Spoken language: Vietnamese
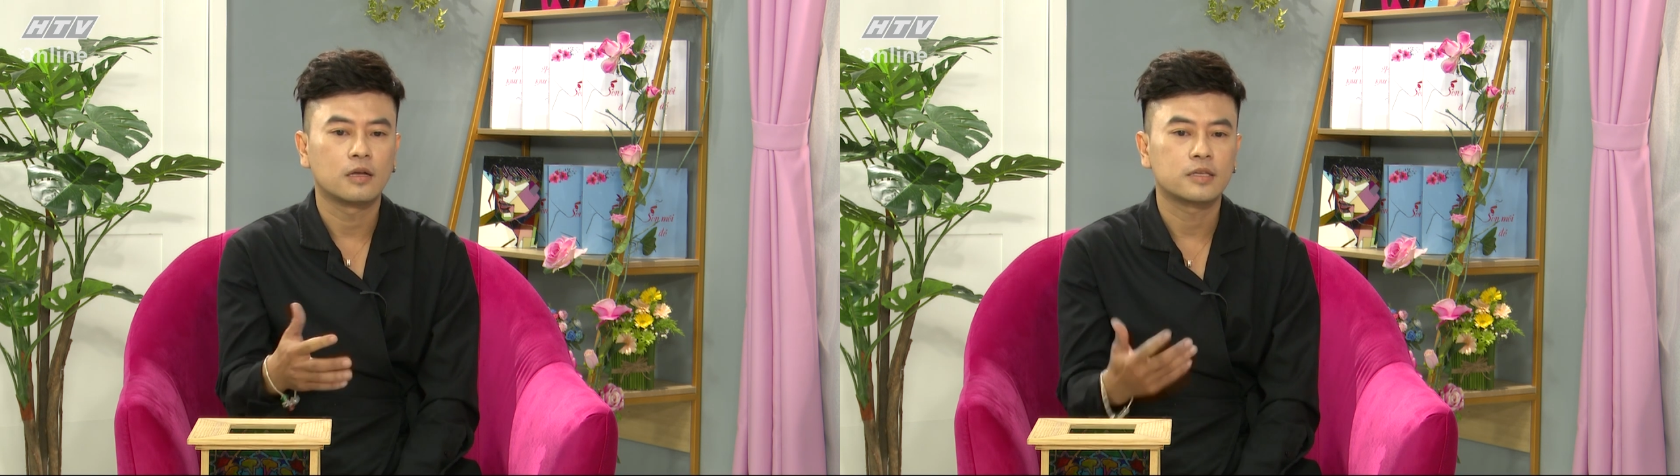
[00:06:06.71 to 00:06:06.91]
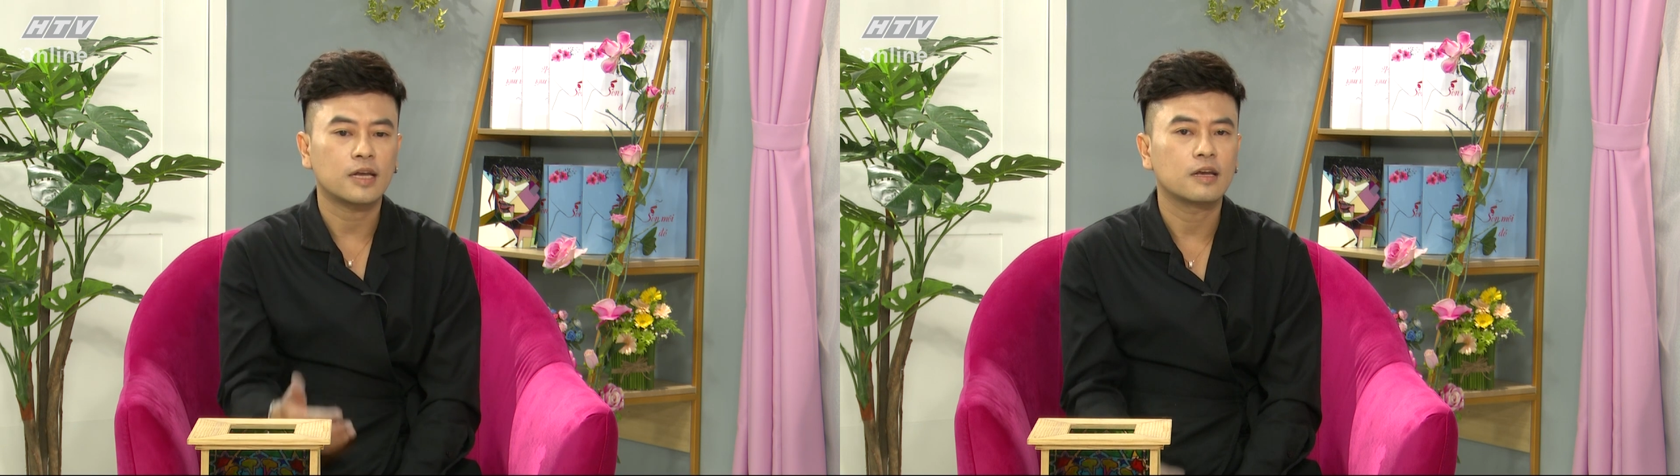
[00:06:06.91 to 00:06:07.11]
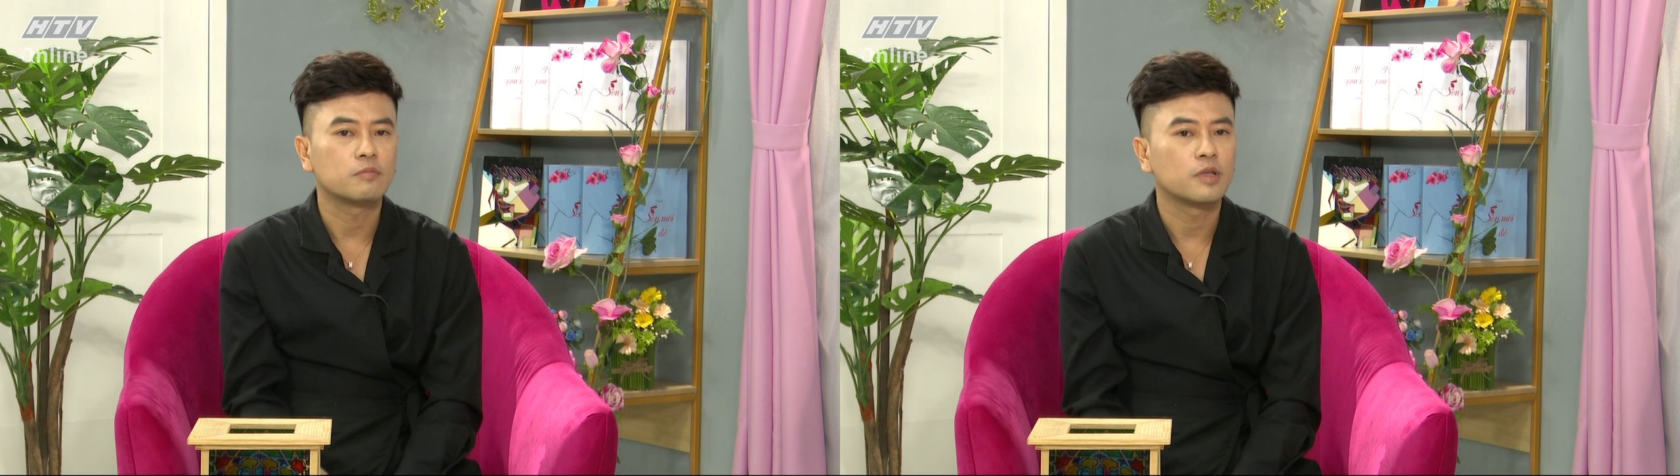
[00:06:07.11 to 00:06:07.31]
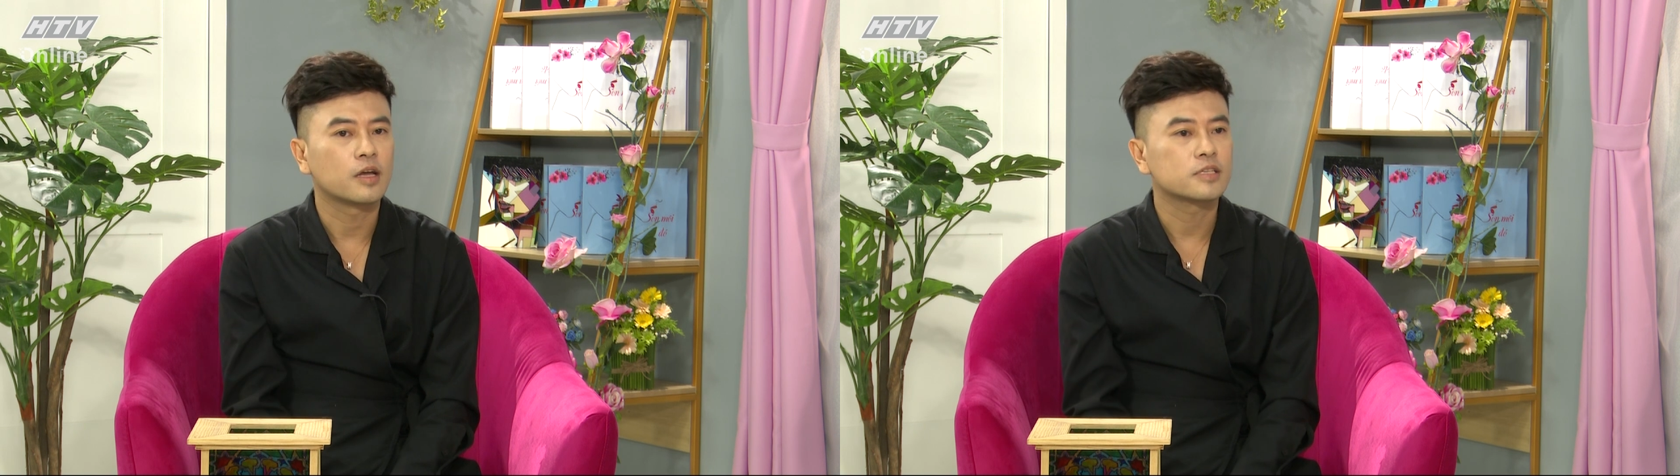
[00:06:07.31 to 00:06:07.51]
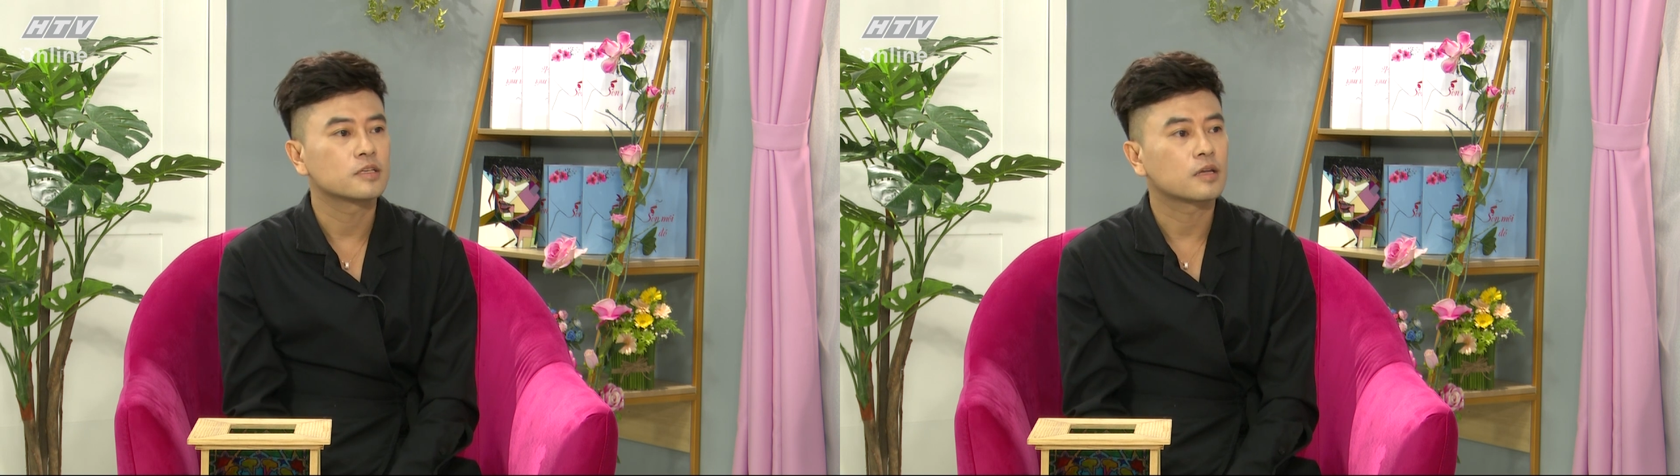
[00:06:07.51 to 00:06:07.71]
chắc lọc những
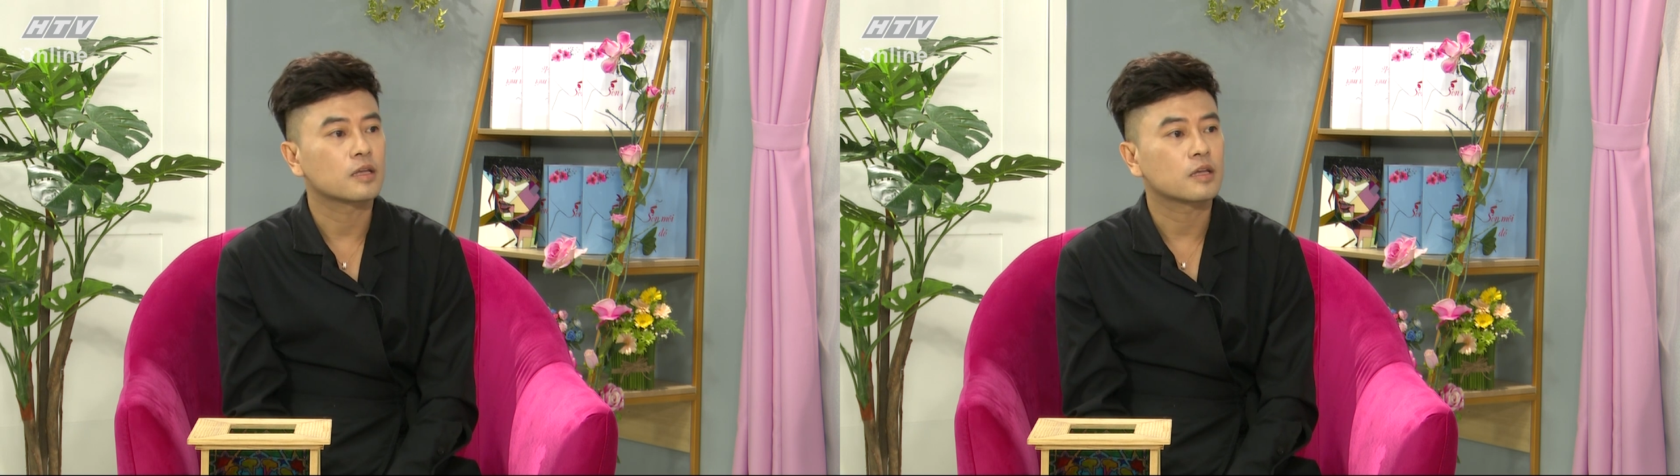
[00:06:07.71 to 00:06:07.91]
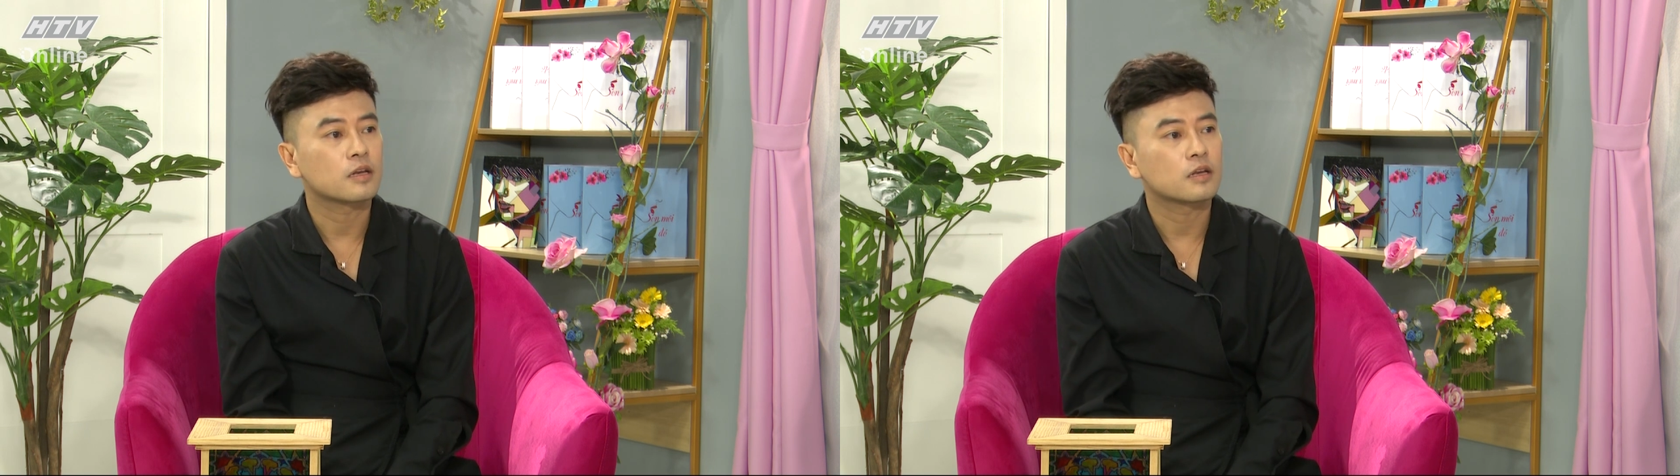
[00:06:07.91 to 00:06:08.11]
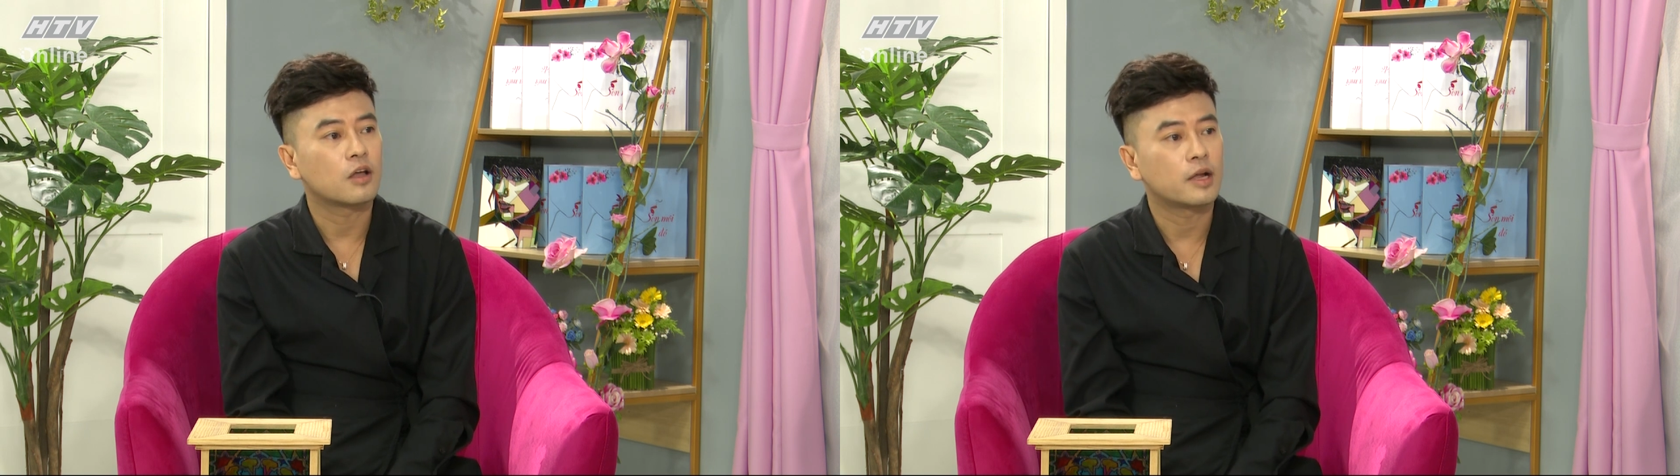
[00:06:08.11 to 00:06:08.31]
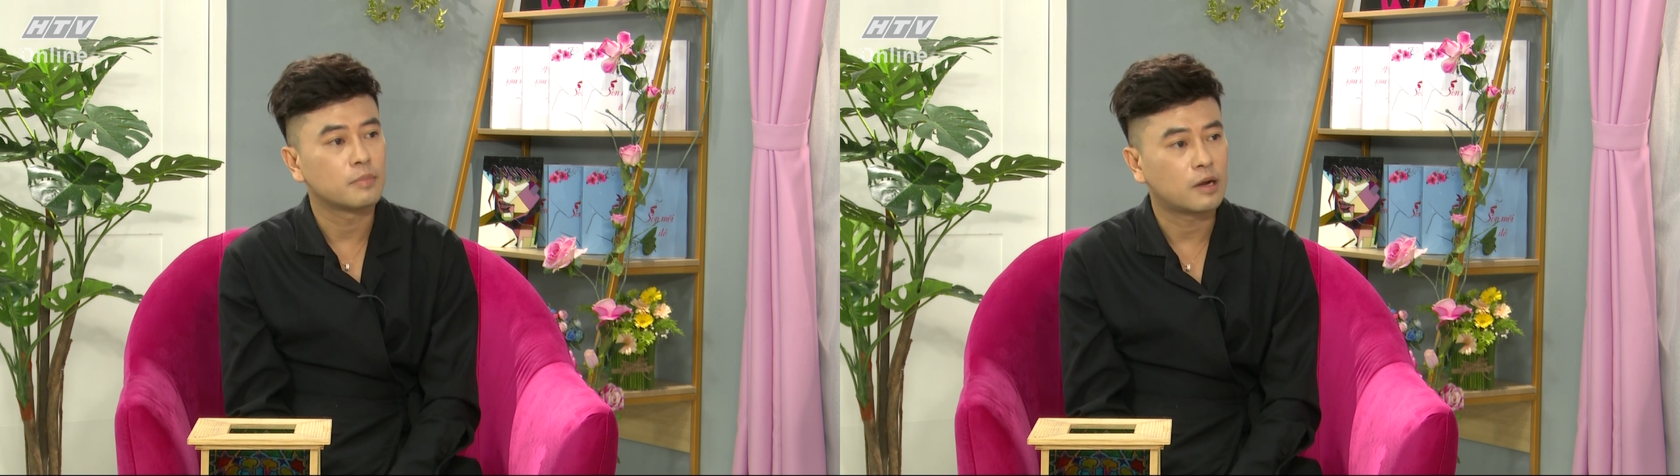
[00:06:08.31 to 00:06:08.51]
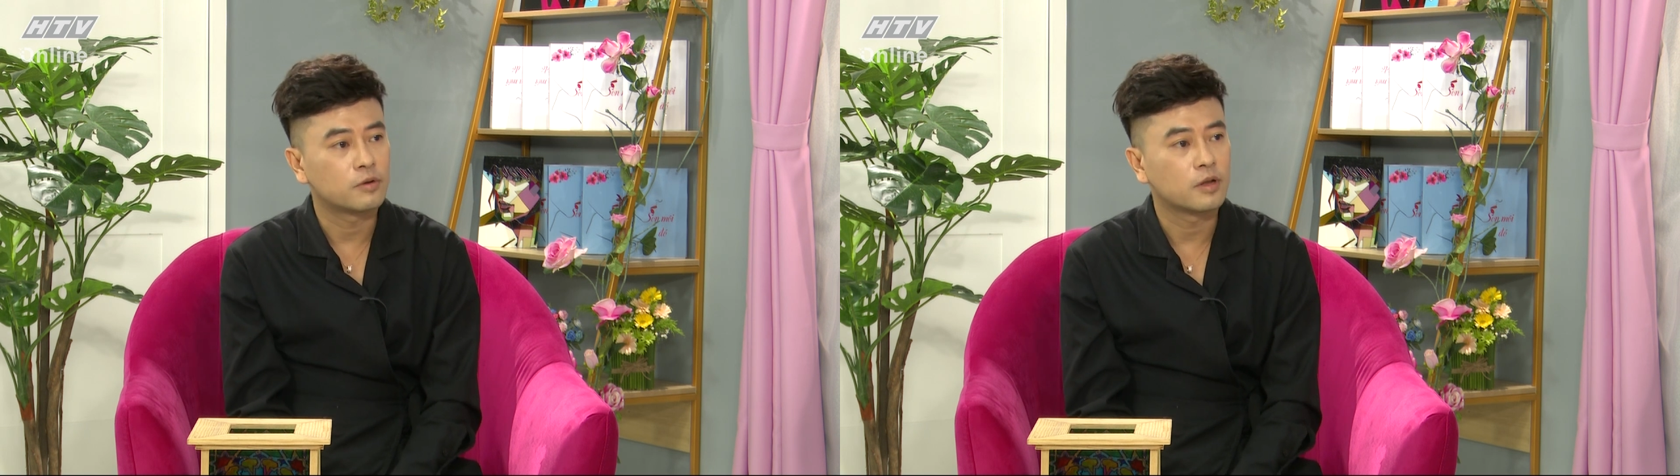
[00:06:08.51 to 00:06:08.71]
cái cái cái loại
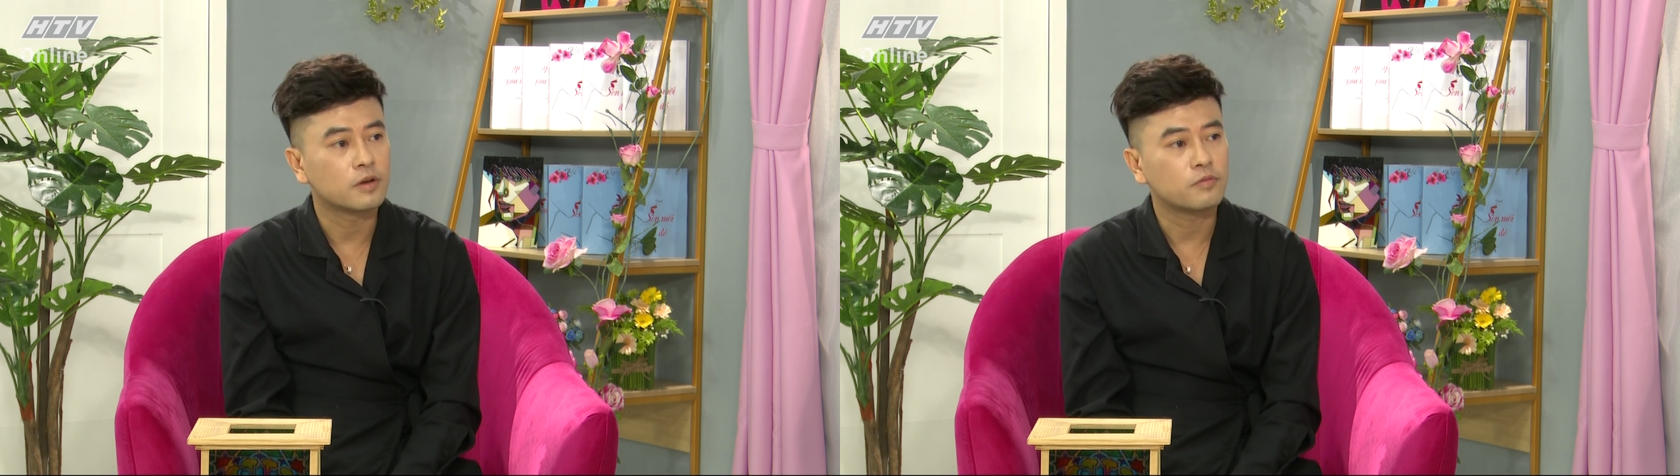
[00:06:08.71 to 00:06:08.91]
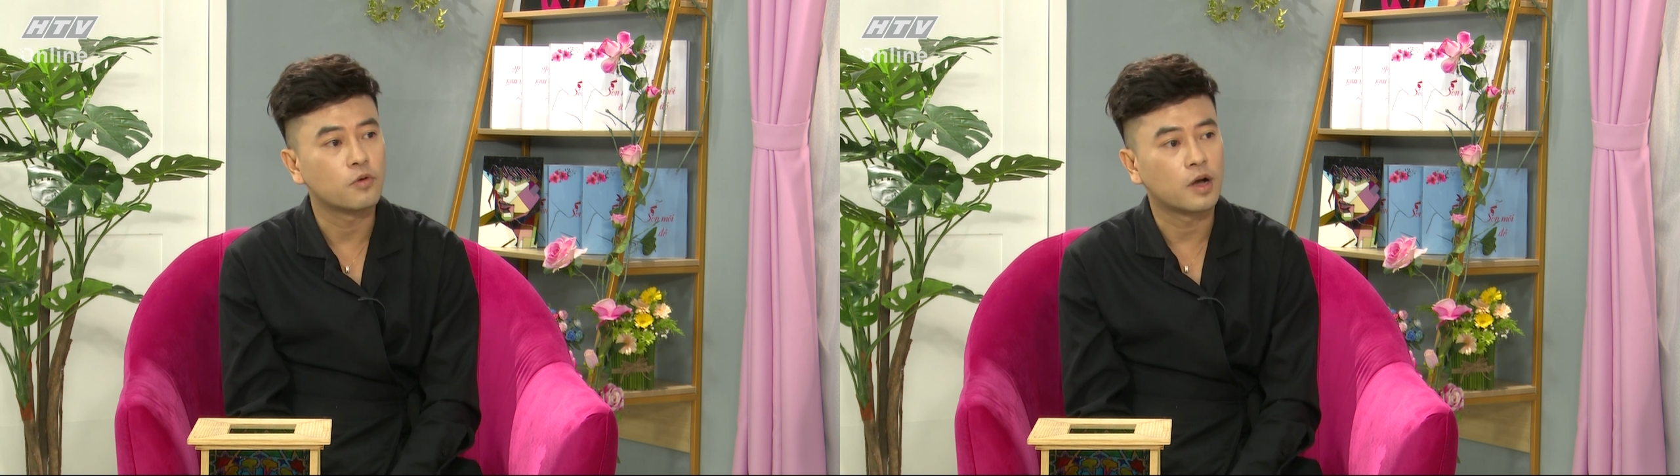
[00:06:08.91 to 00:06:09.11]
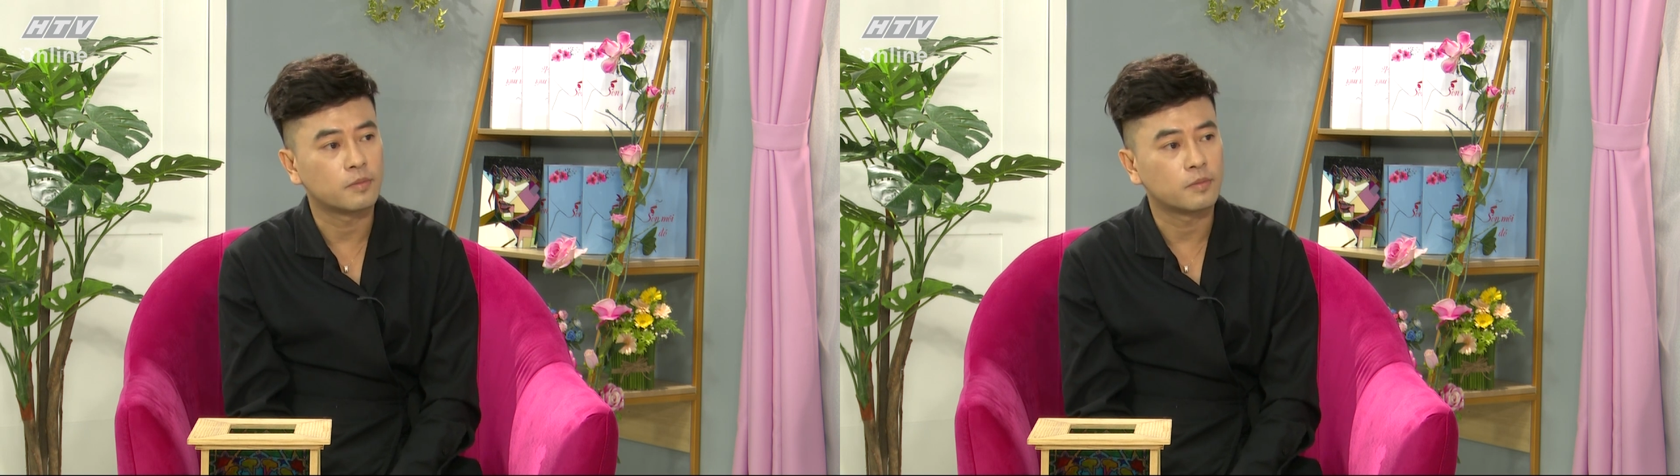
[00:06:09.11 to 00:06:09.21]
màu để nó phù hợp